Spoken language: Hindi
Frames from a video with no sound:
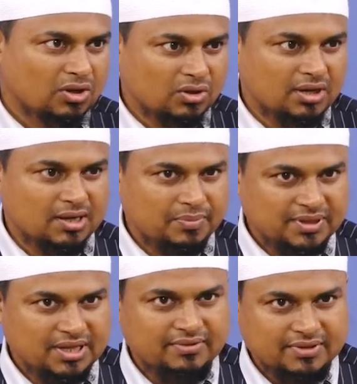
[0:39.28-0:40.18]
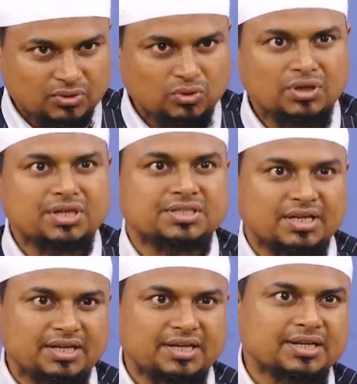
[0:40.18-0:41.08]
और घर पे दावत होनी
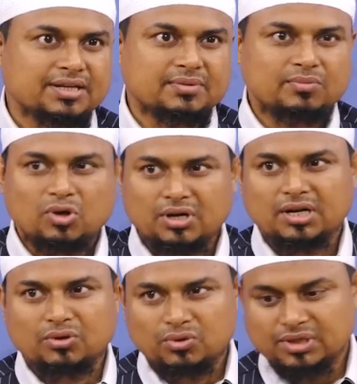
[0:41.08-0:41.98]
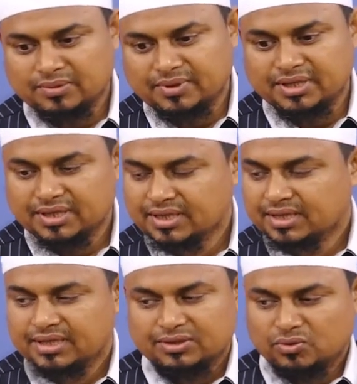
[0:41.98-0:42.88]
चाहिए मौलाना लोगों की भी
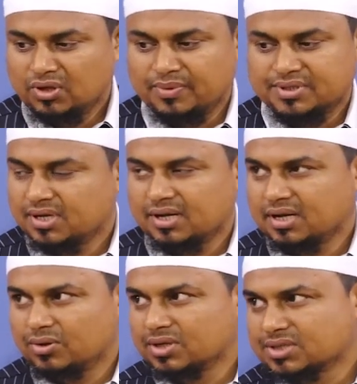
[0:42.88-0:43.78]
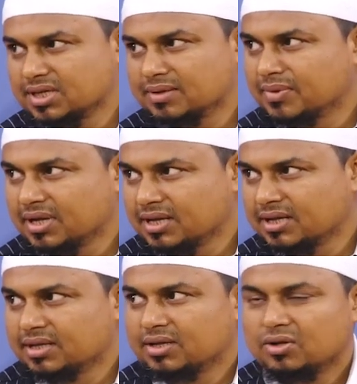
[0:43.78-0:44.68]
तो नबी सल्लल्लाहु अलैहि वसल्लम गए
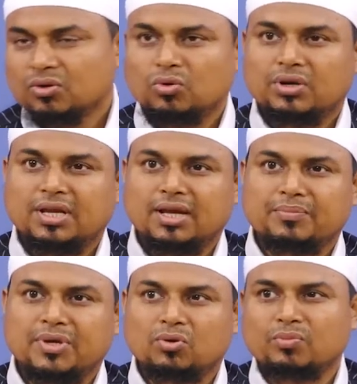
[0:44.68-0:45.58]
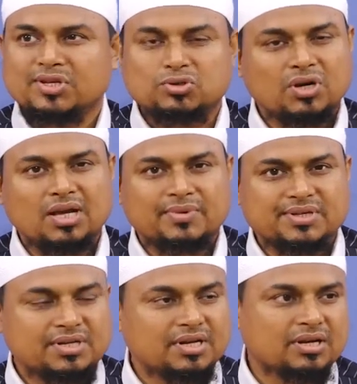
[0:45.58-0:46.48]
उनकी अम्मी उम सुलैम
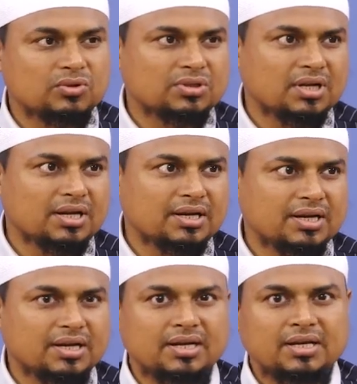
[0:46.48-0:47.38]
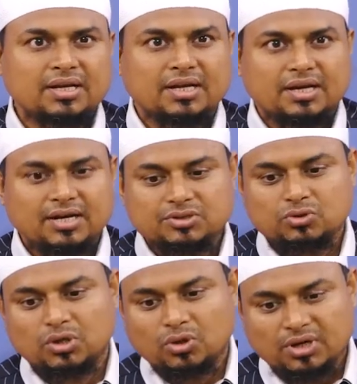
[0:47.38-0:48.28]
रजी अल्लाह तहा
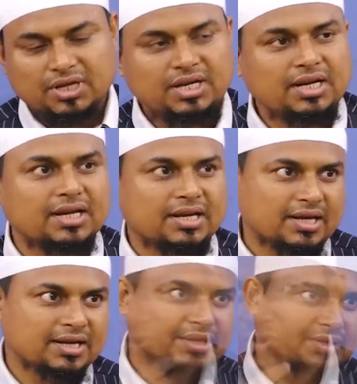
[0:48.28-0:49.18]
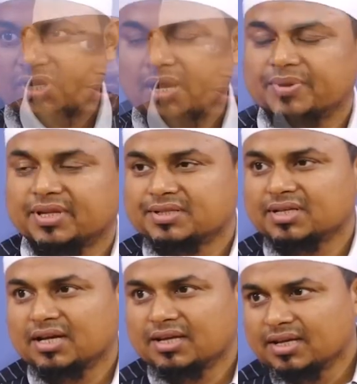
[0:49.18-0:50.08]
खजूर और घी लेके आ गई क्या पता
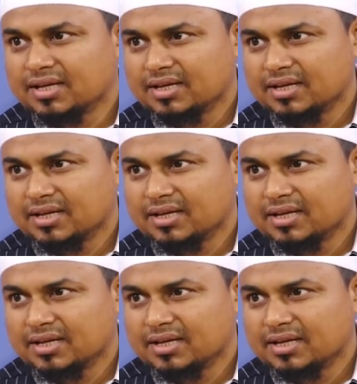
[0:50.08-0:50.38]
चला कि